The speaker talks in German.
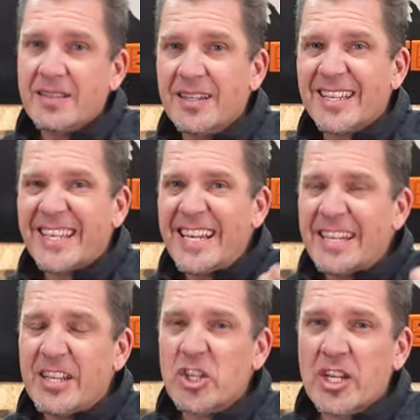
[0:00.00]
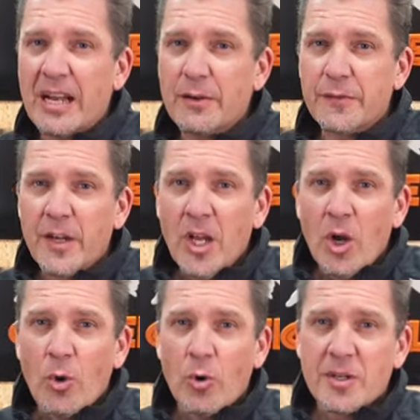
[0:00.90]
sind richtig scharf
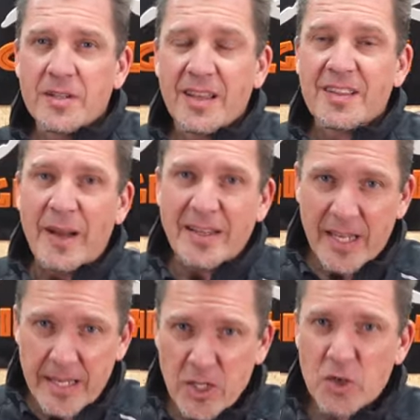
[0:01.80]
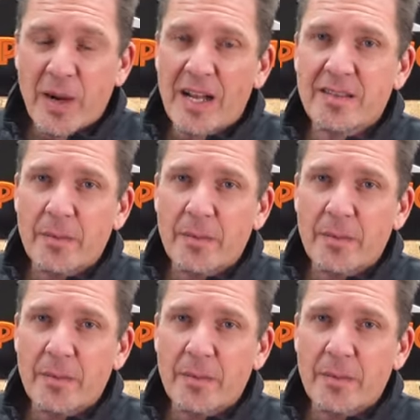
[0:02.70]
und es macht richtig Spaß